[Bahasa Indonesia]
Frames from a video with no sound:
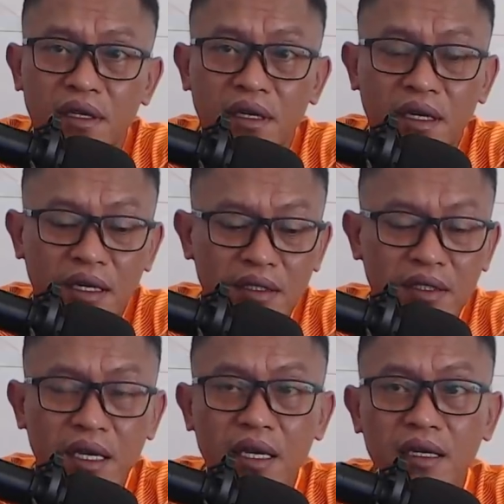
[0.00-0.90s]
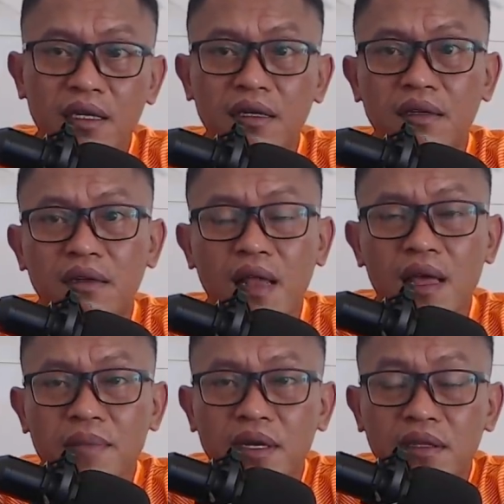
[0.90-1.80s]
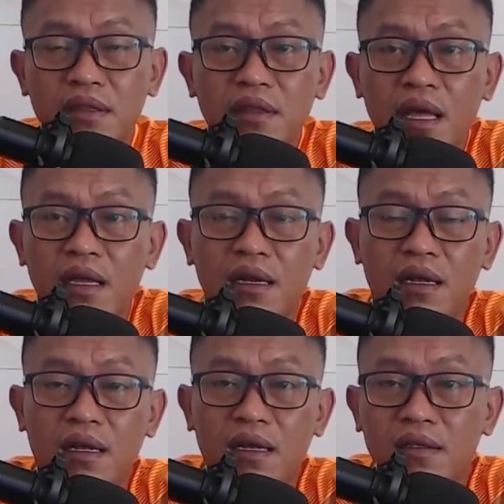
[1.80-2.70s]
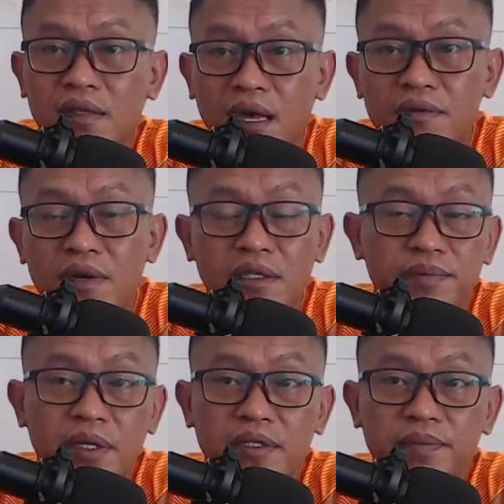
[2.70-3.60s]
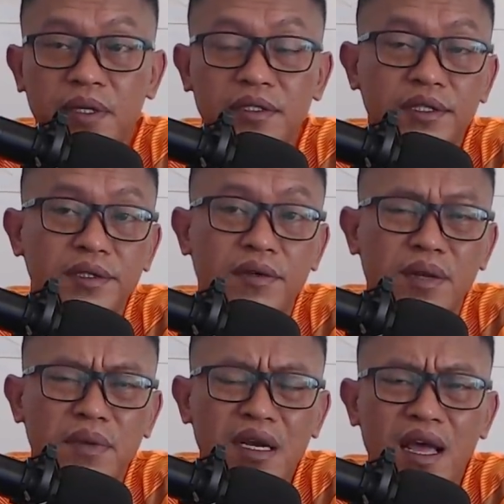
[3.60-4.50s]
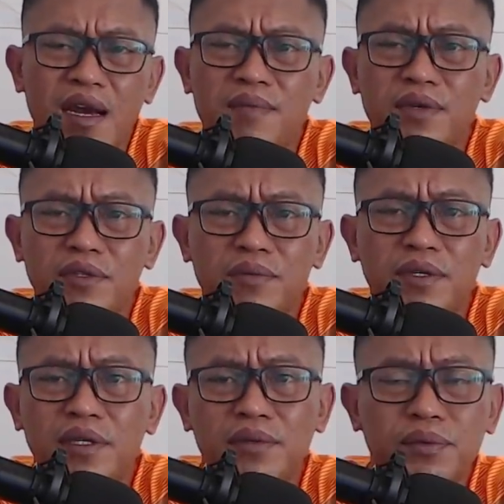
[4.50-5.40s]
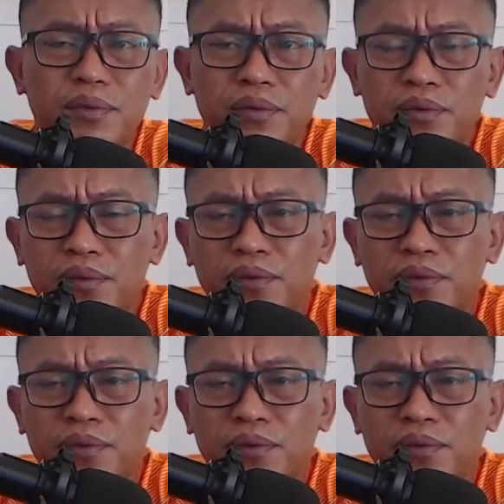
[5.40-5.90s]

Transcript: karena saya ini lama di tentara tahulah sifat-sifat senior apa nggak ada yang begitu-begitu